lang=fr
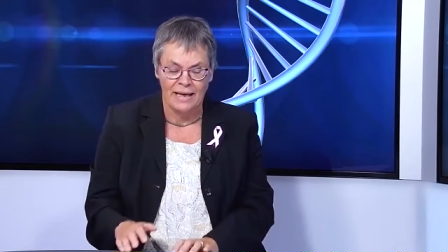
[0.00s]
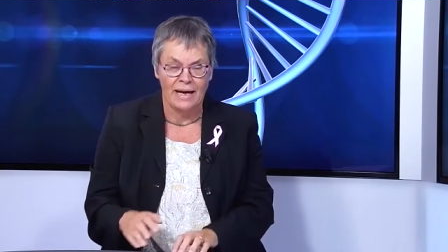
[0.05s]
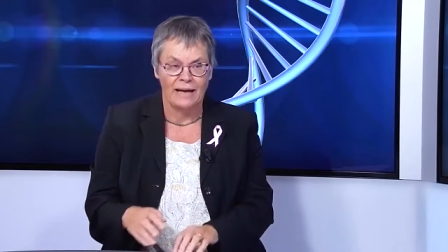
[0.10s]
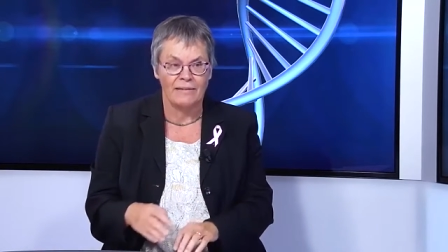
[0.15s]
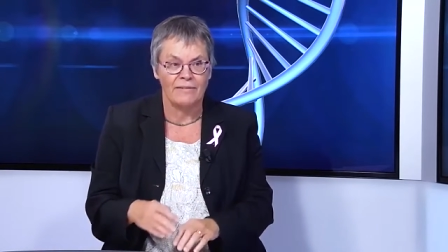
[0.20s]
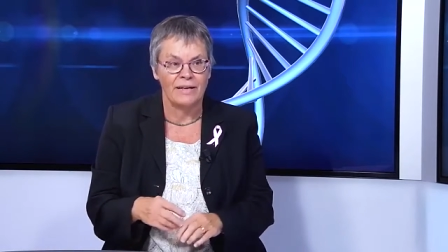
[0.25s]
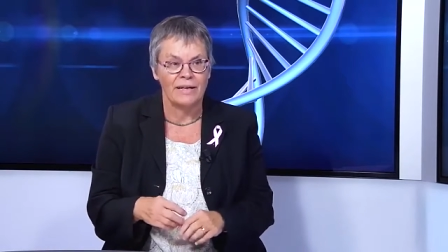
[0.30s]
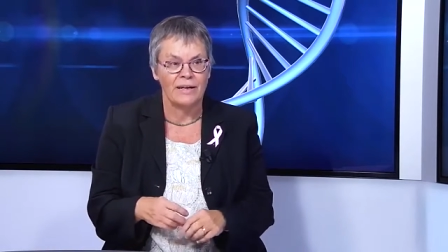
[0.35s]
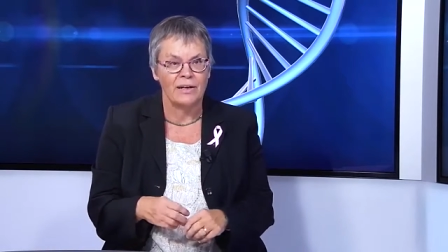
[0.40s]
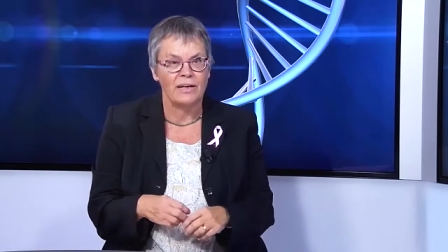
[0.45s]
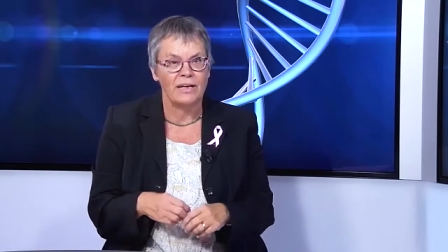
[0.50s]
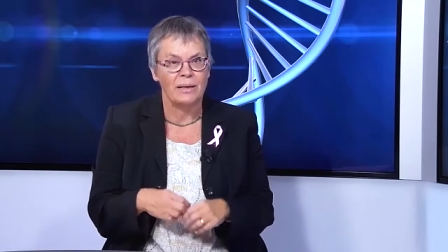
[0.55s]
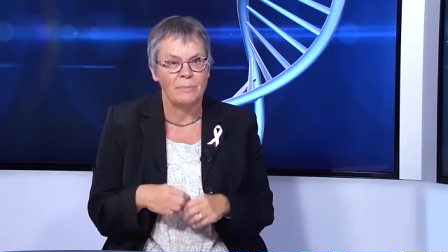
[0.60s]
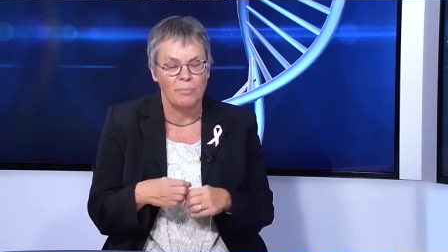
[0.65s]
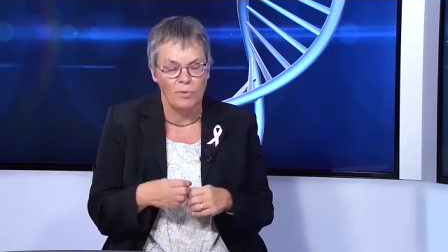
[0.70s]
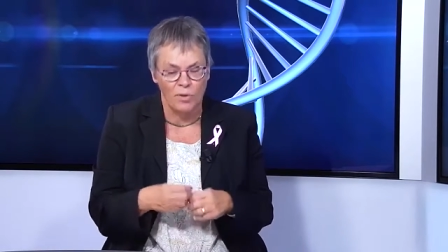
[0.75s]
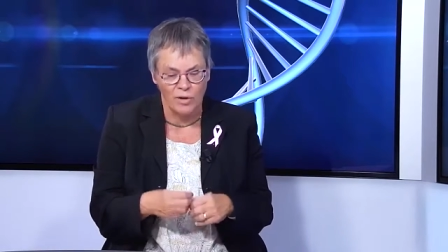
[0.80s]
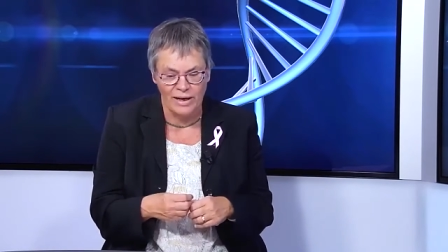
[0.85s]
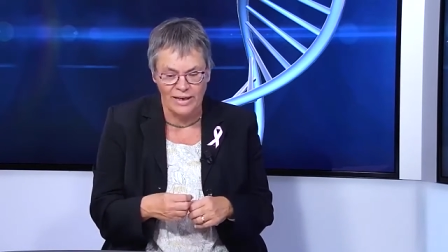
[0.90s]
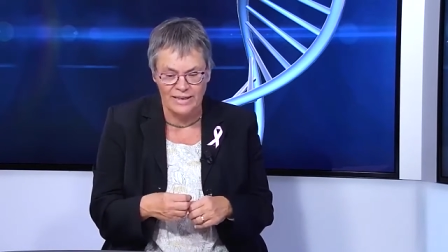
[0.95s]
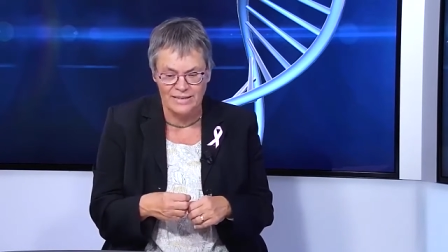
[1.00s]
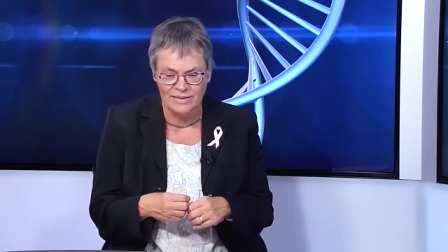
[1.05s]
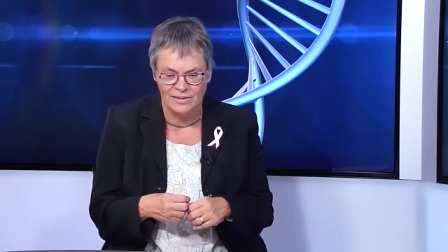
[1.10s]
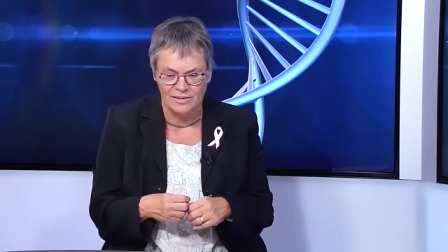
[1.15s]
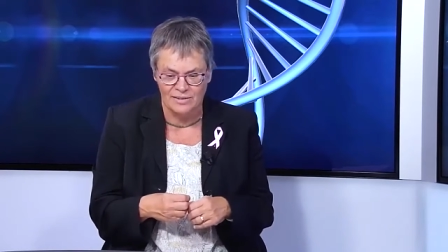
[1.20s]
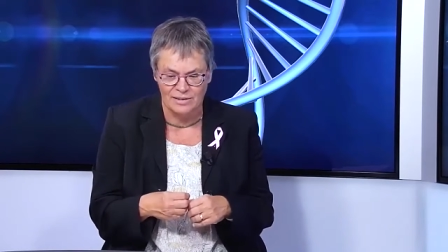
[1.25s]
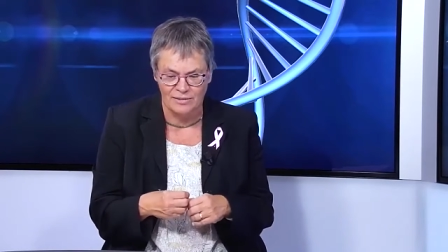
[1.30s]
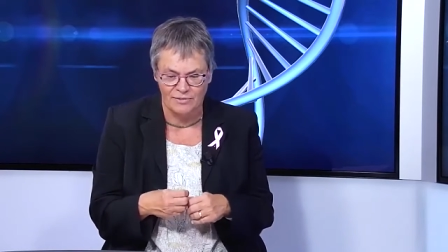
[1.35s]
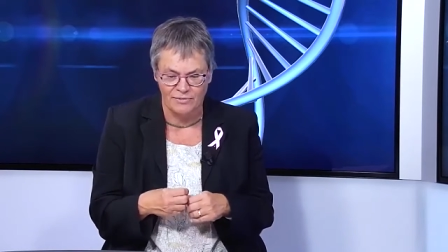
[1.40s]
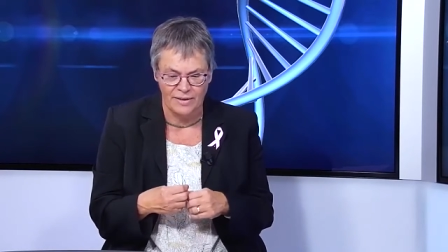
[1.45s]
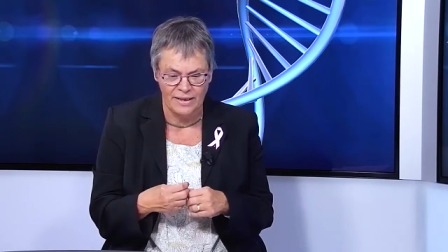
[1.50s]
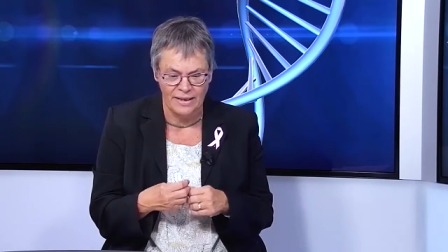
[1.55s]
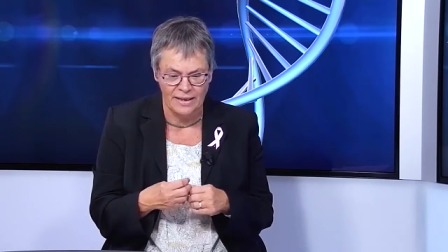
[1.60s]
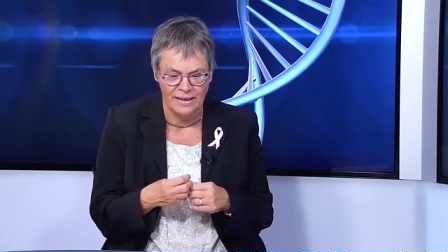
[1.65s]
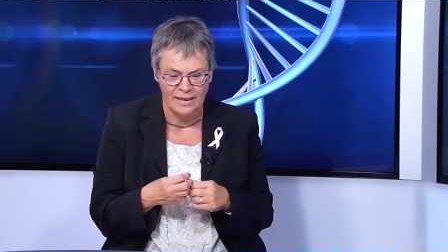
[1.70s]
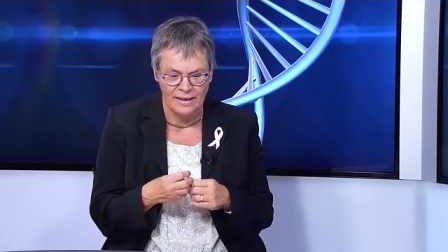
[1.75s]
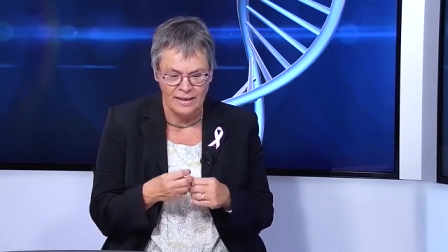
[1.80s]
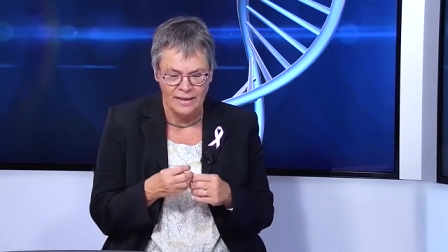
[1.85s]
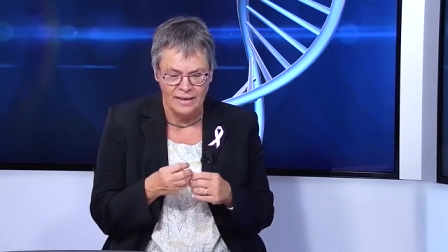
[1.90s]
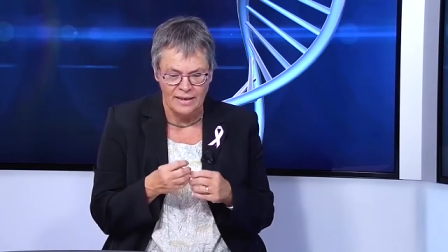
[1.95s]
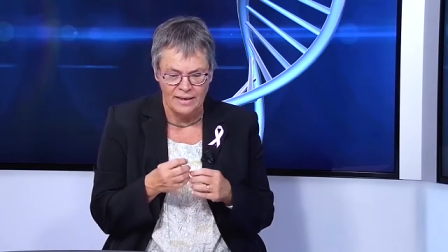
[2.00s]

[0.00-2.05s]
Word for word: Avec les progrès scientifiques,